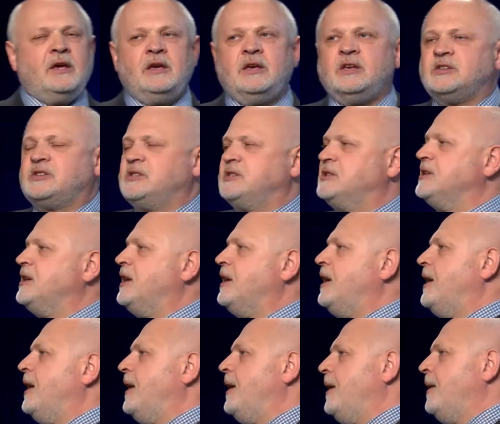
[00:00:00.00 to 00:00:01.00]
из
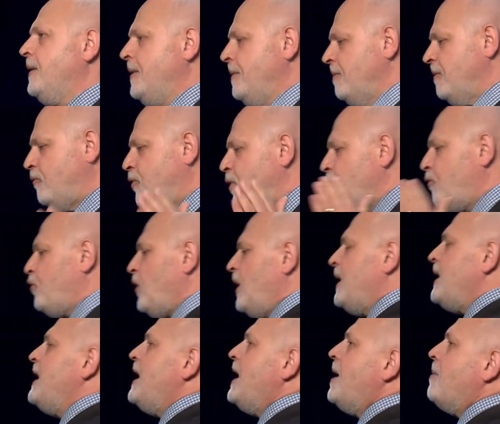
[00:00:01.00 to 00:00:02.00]
э,
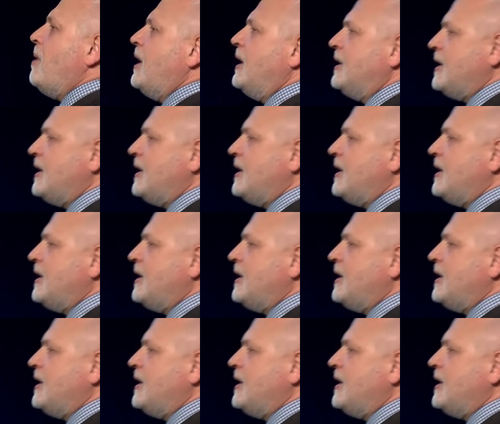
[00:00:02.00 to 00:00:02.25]
Вифлеема